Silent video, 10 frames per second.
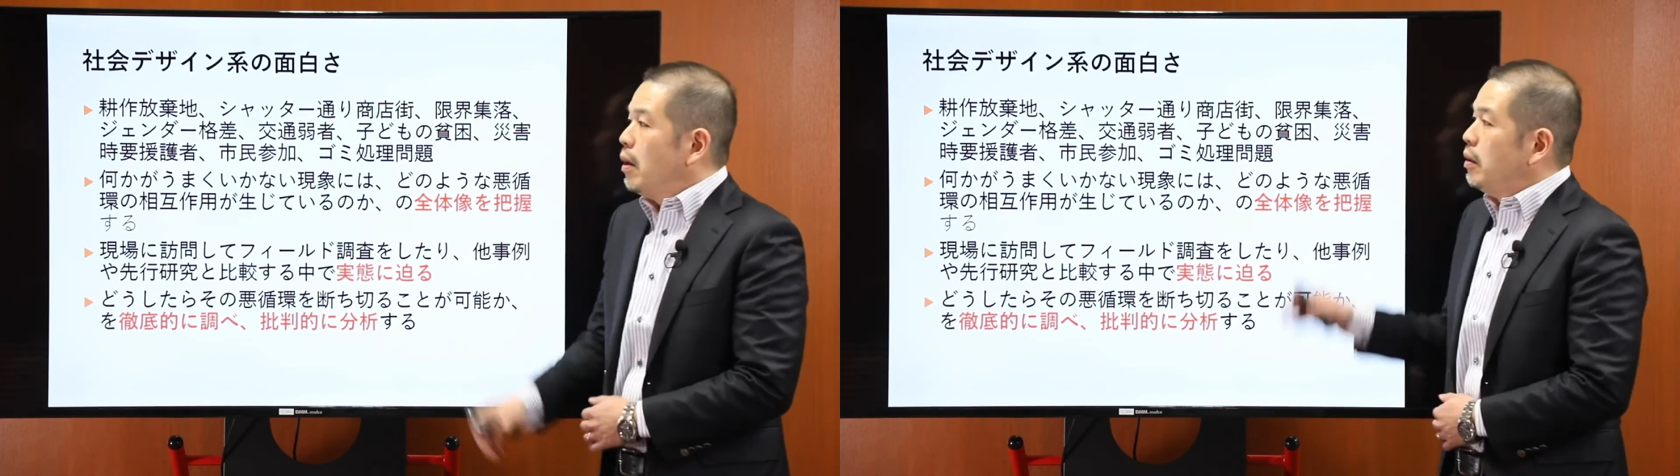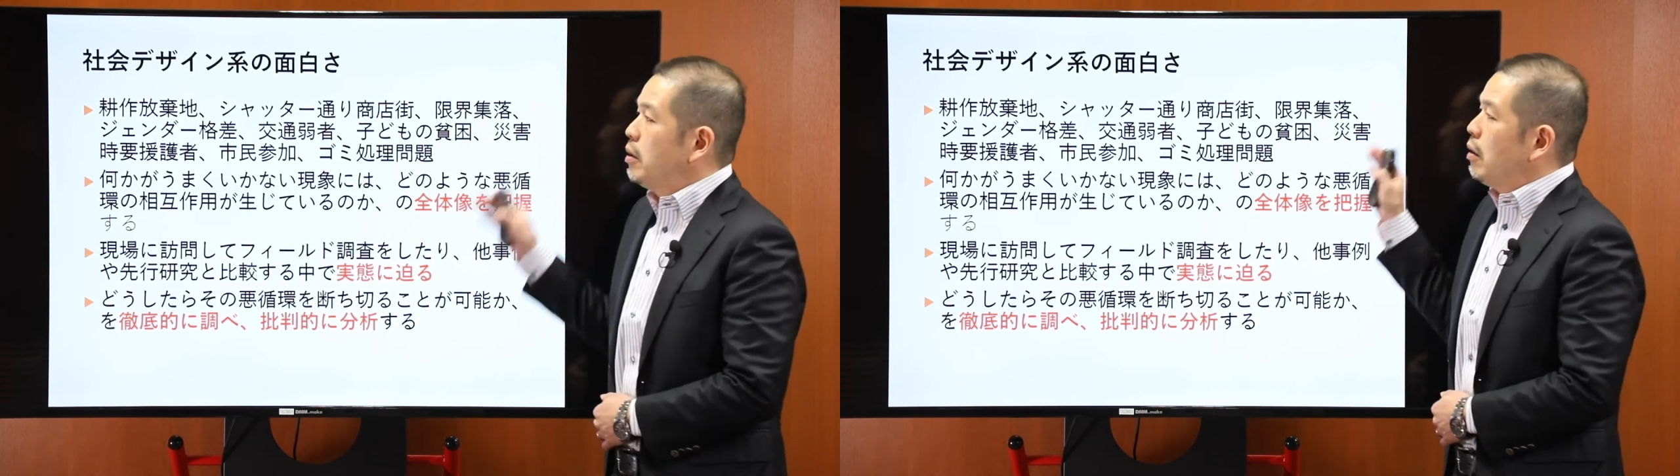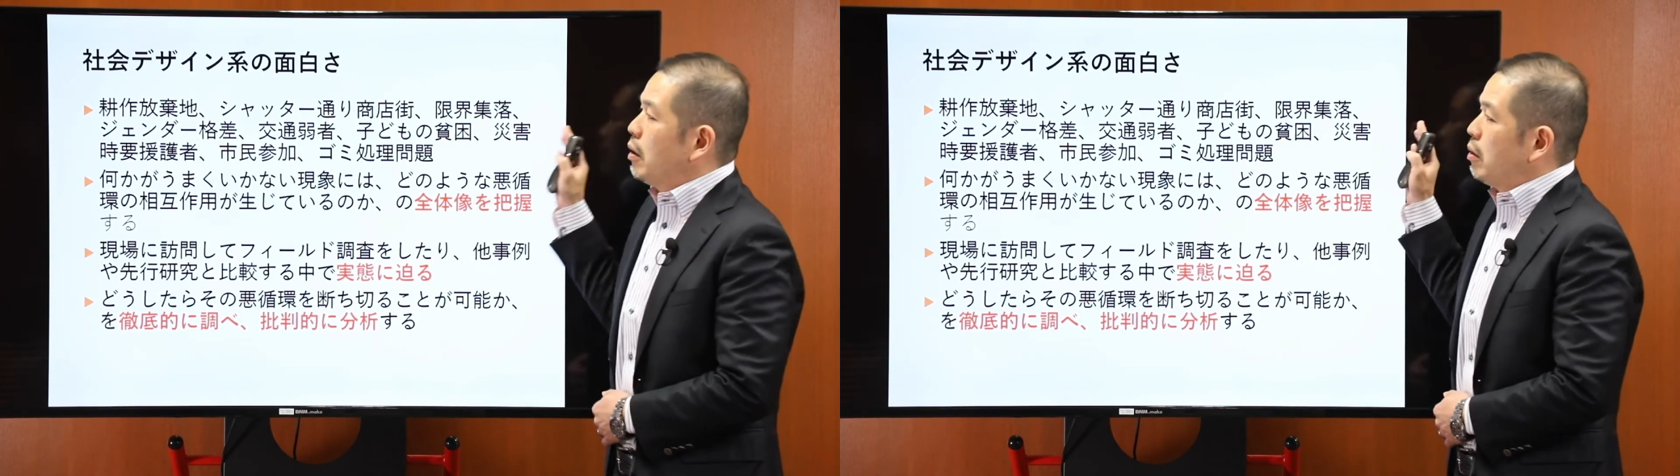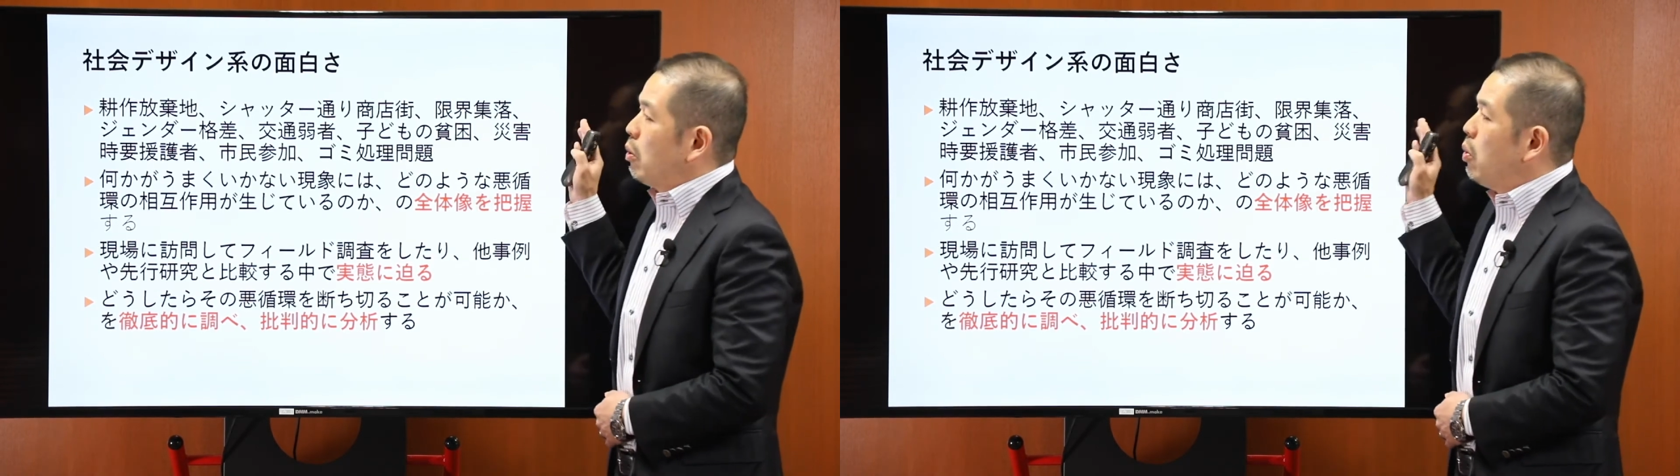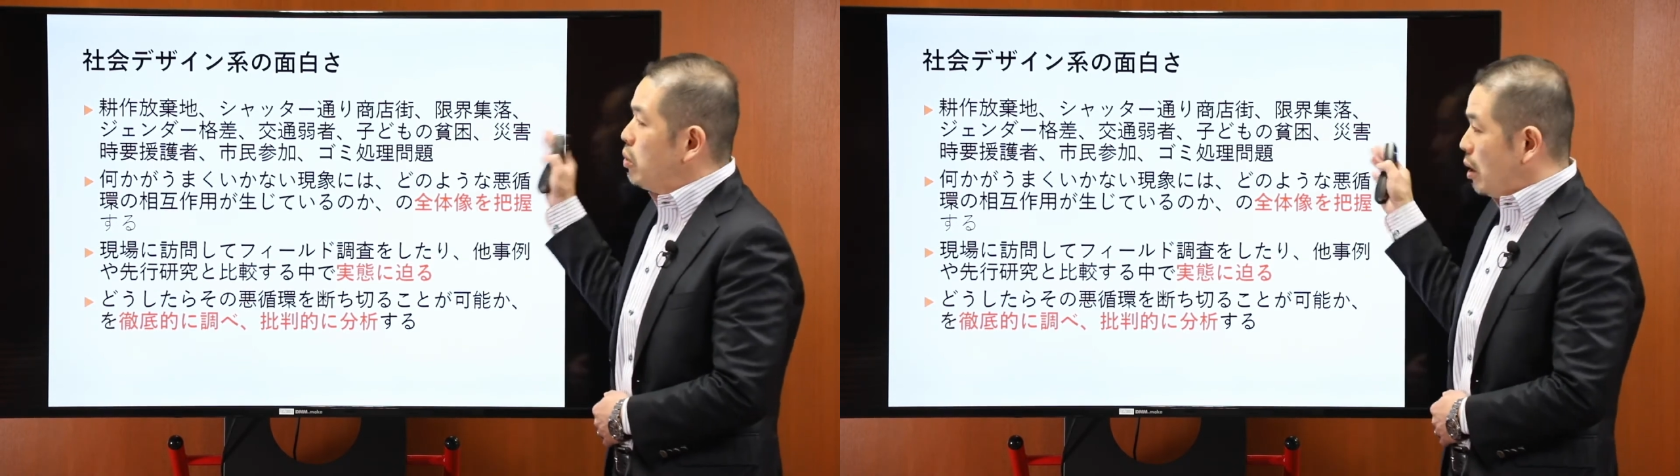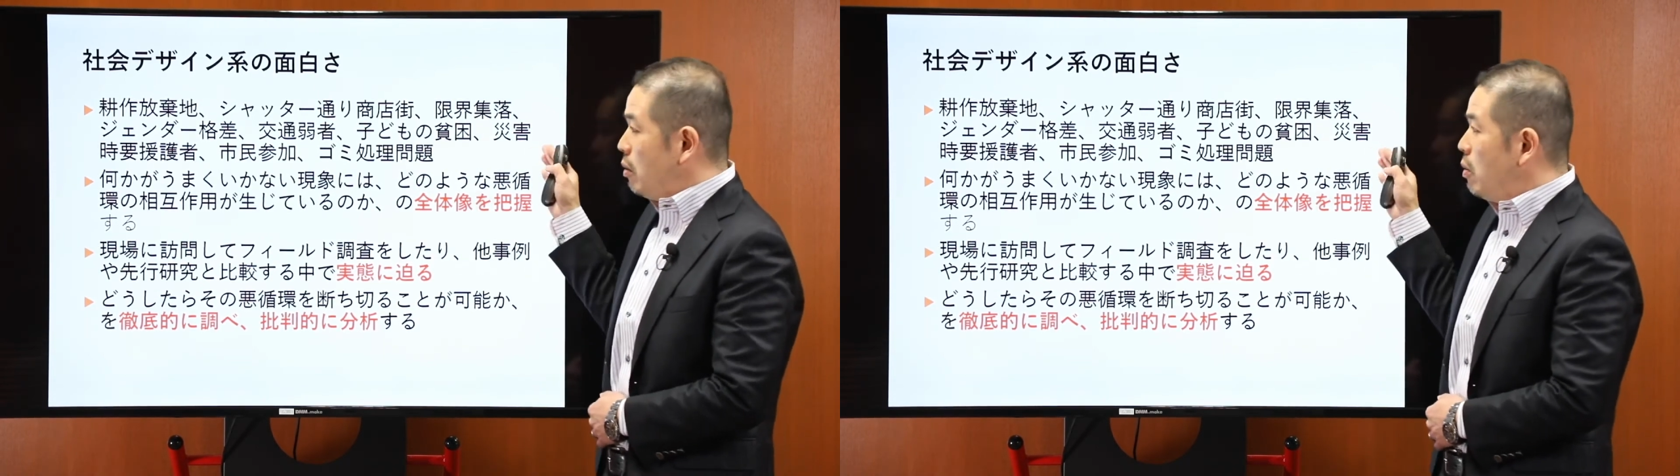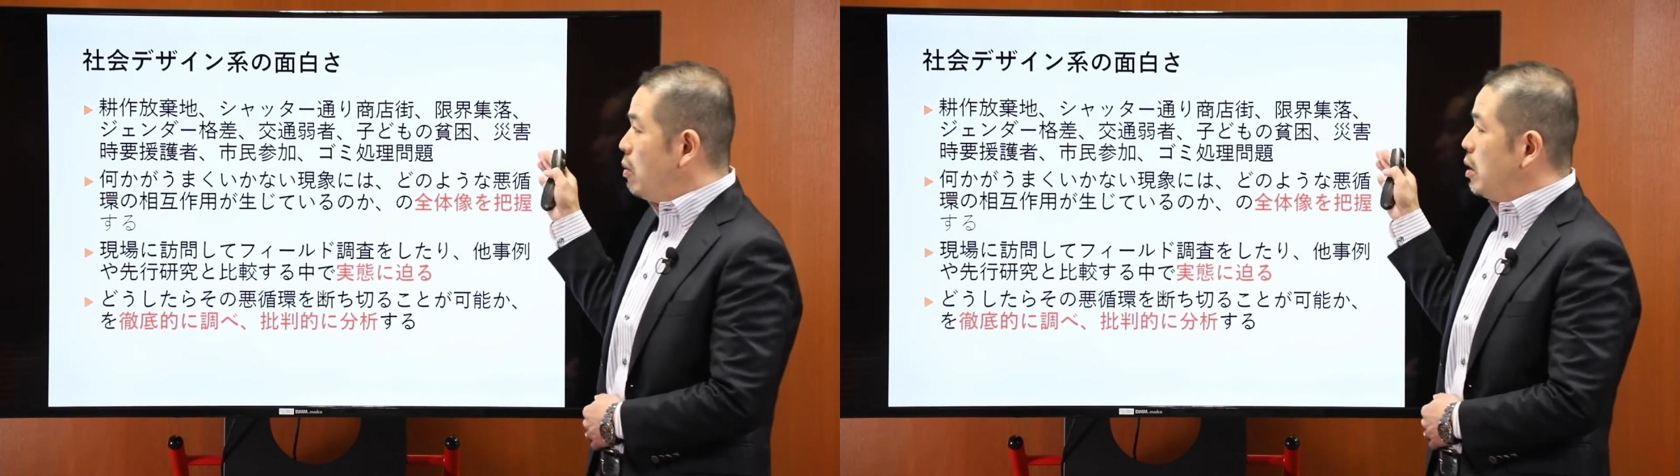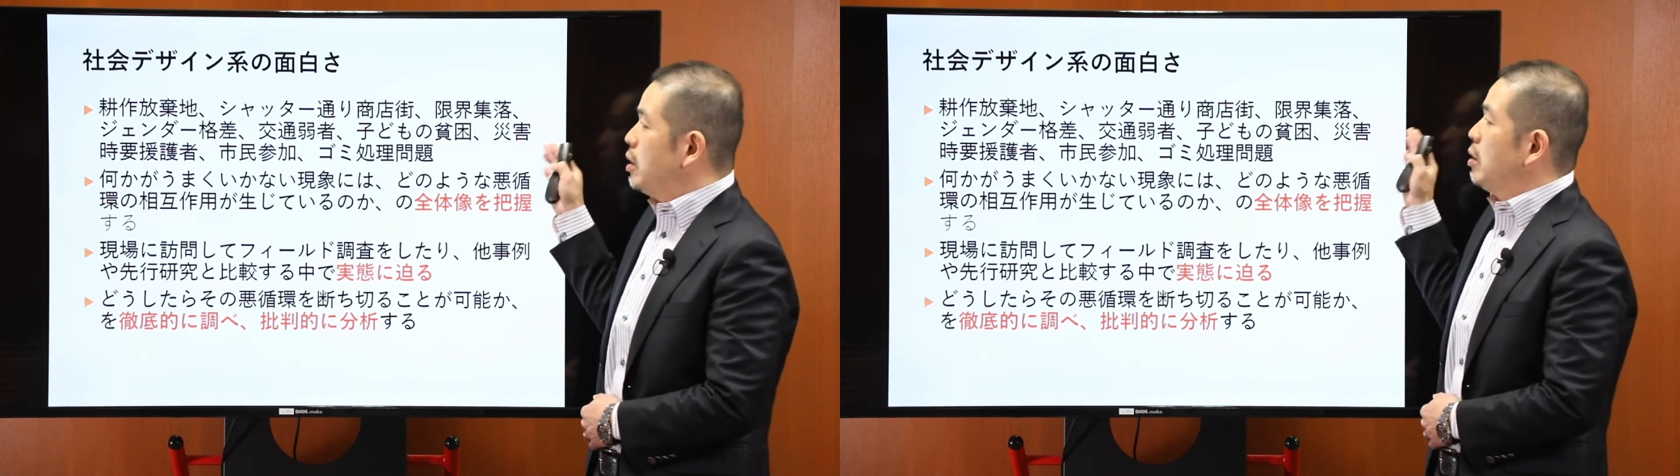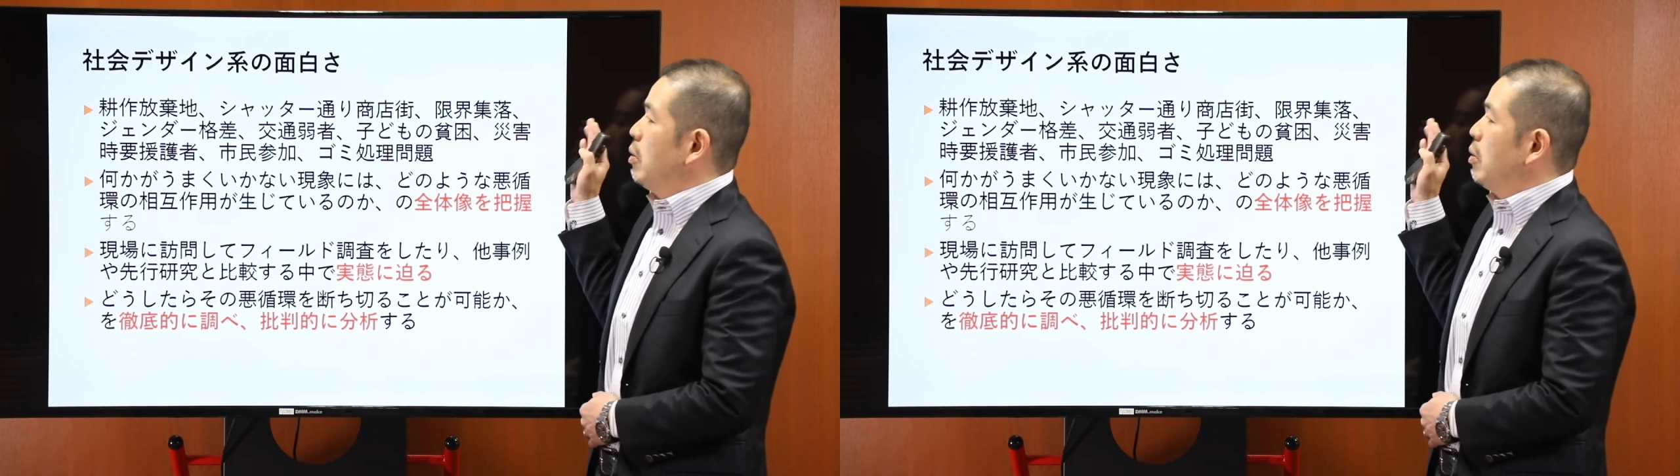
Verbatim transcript: 実は耕作放棄地